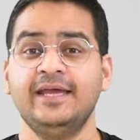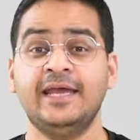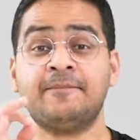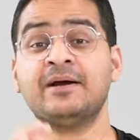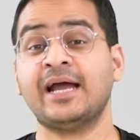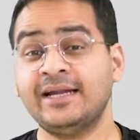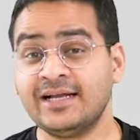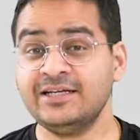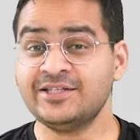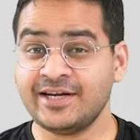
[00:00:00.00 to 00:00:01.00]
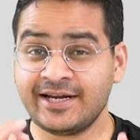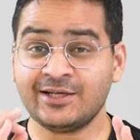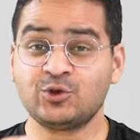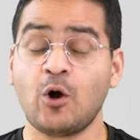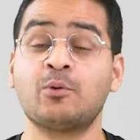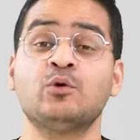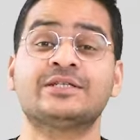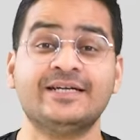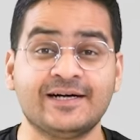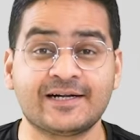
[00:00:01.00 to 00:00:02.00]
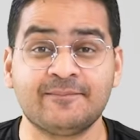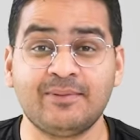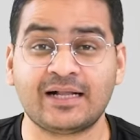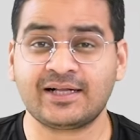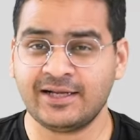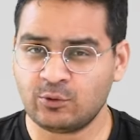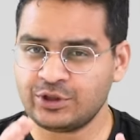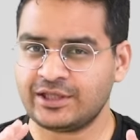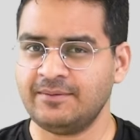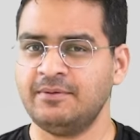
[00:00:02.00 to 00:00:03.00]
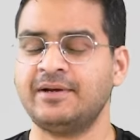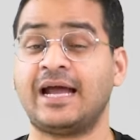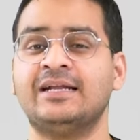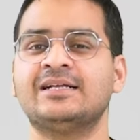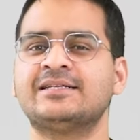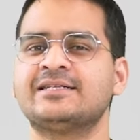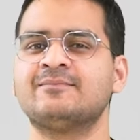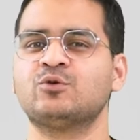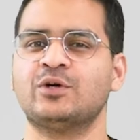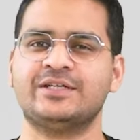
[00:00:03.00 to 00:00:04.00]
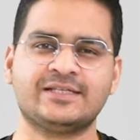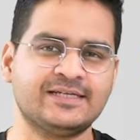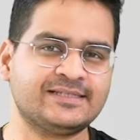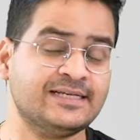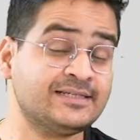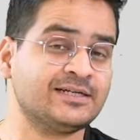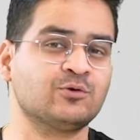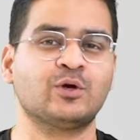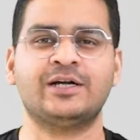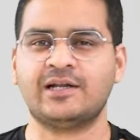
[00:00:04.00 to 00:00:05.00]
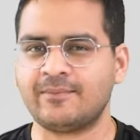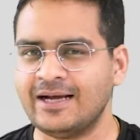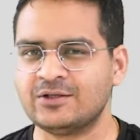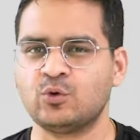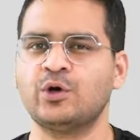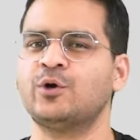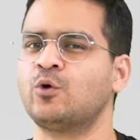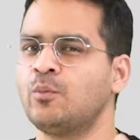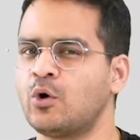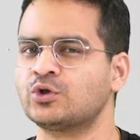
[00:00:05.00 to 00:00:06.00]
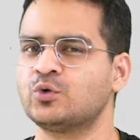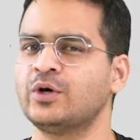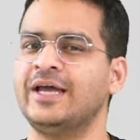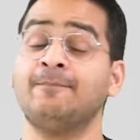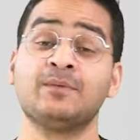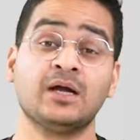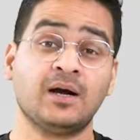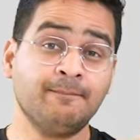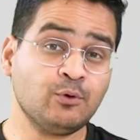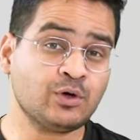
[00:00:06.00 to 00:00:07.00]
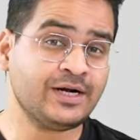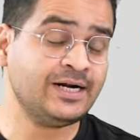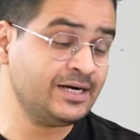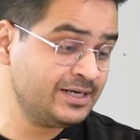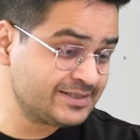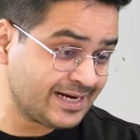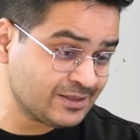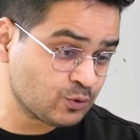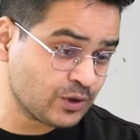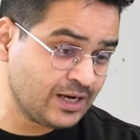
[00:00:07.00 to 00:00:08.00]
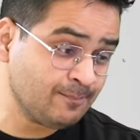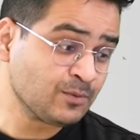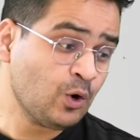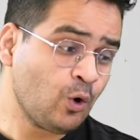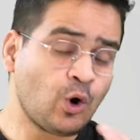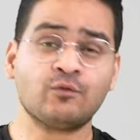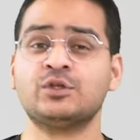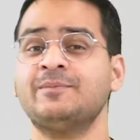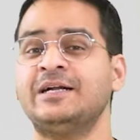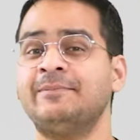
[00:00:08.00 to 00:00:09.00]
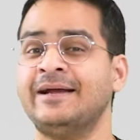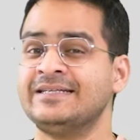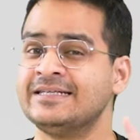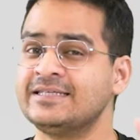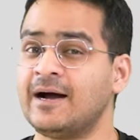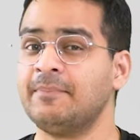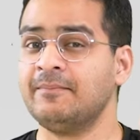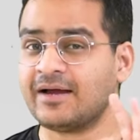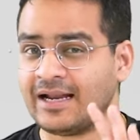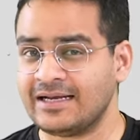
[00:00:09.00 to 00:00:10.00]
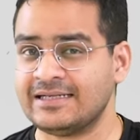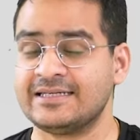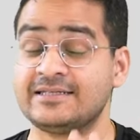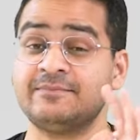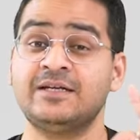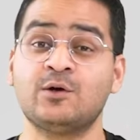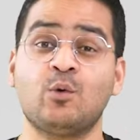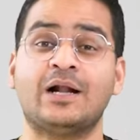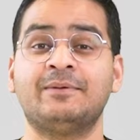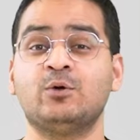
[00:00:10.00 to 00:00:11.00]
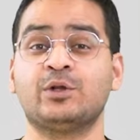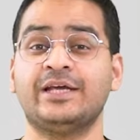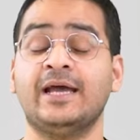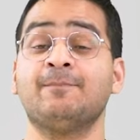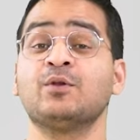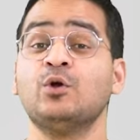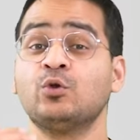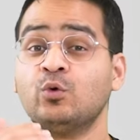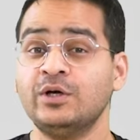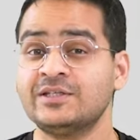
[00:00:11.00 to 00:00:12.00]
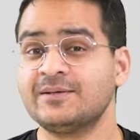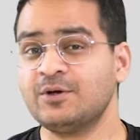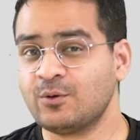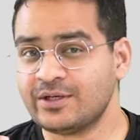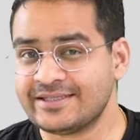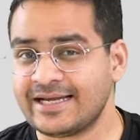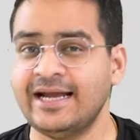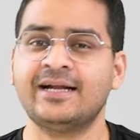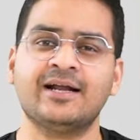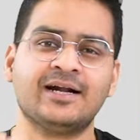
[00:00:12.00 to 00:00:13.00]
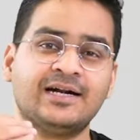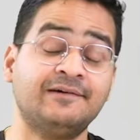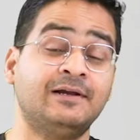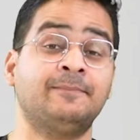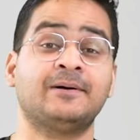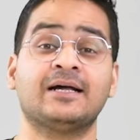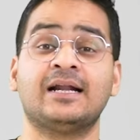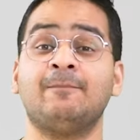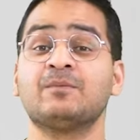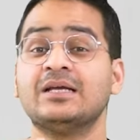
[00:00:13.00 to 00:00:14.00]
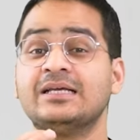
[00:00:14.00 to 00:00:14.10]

एक मैकेनिकल इंजीनियर के जॉब रोल्स की अगर हम बात करें तो जितने भी मैकेनिकल सिस्टम्स हो गए जैसे कि सेंसर्स हो गए टर्बाइन हो गए रोबोट्स हो गए कंप्यूटर एडिट डिजाइन हो गए और वो सभी डिवाइसेस जहां पर मैकेनिकल सिस्टम की रिक्वायरमेंट होती है तो इन सभी को डिजाइन करना डेवलप करना